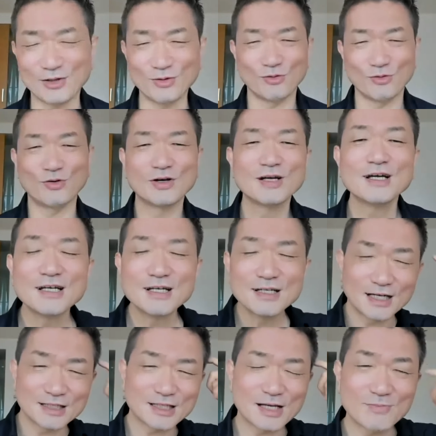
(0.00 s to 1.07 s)
ど、
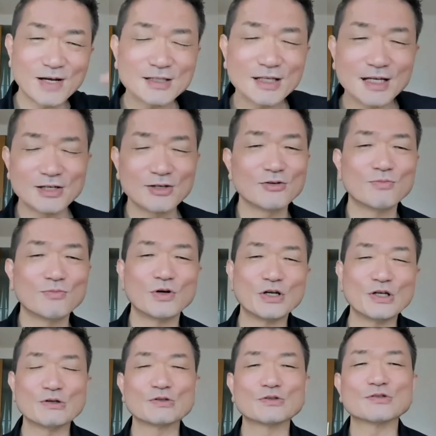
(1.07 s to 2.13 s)
頭で覚え
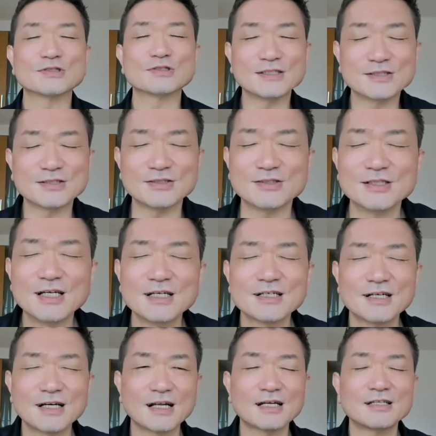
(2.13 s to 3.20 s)
ようとせず、
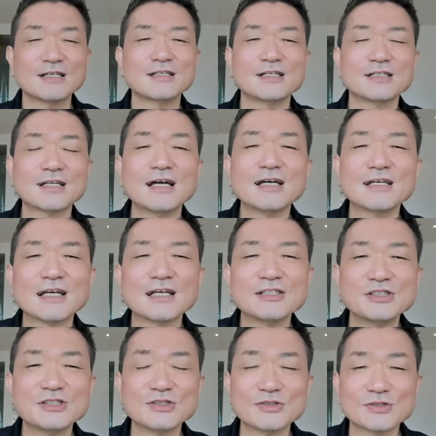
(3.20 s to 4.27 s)
体で体験
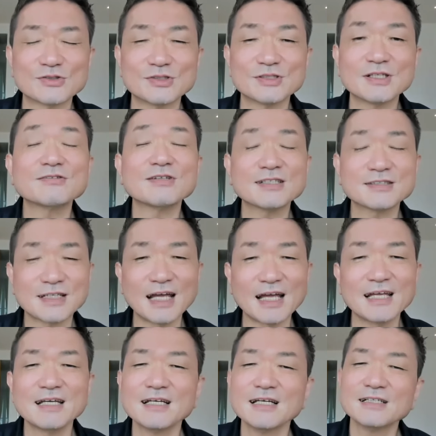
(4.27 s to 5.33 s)
しようとしてください。
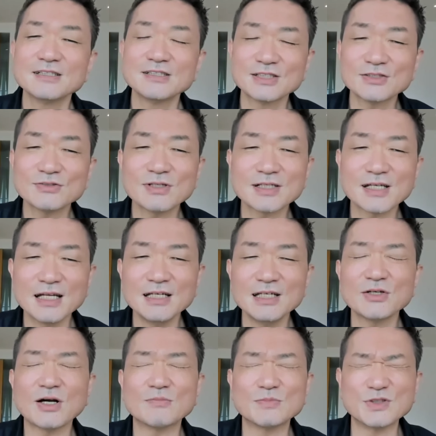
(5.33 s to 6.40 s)
実は原
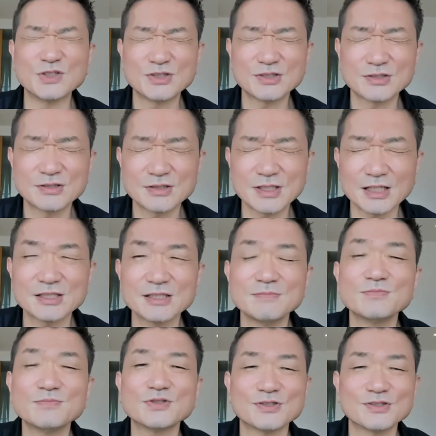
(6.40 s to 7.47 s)
理はむっちゃ
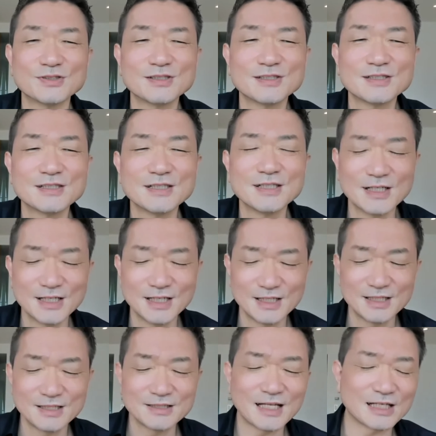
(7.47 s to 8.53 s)
シンプル
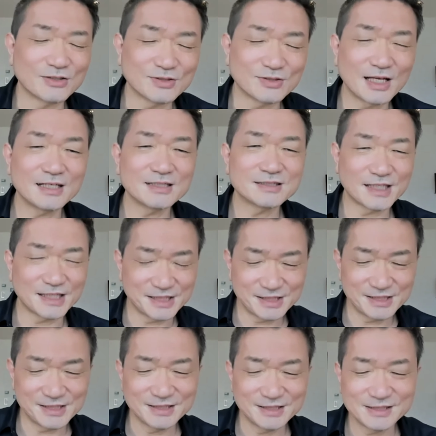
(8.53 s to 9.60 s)
なので、ぜ
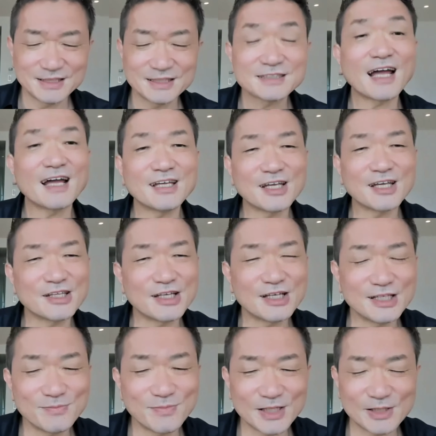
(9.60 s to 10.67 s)
ひ体験的
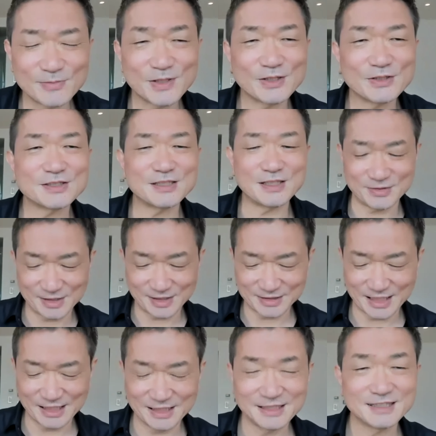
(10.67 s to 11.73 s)
に学びうにしてください。